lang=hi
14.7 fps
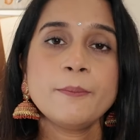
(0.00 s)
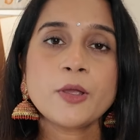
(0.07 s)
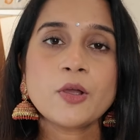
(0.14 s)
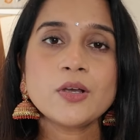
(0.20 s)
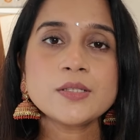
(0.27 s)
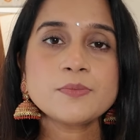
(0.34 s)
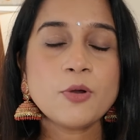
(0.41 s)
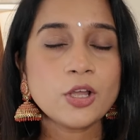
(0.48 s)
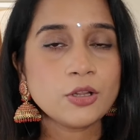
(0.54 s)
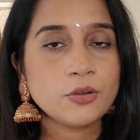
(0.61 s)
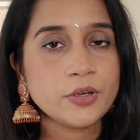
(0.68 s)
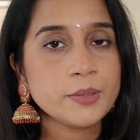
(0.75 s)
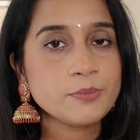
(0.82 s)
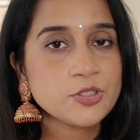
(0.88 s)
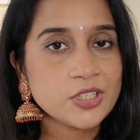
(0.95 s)
because bahut
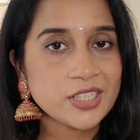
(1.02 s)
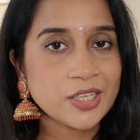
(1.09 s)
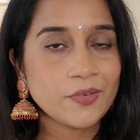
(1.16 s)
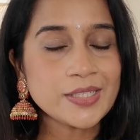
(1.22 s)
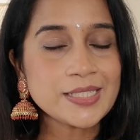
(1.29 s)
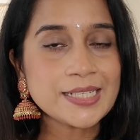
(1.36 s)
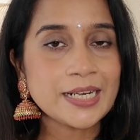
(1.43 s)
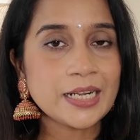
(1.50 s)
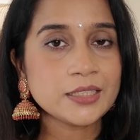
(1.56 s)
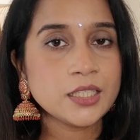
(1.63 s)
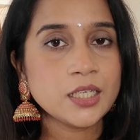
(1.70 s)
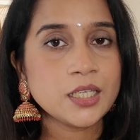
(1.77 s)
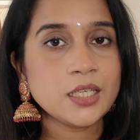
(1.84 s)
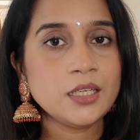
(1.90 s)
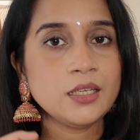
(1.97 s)
logon ne mujhe request kiya
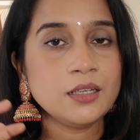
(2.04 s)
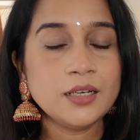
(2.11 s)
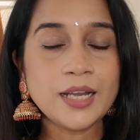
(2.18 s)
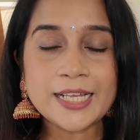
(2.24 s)
tha ki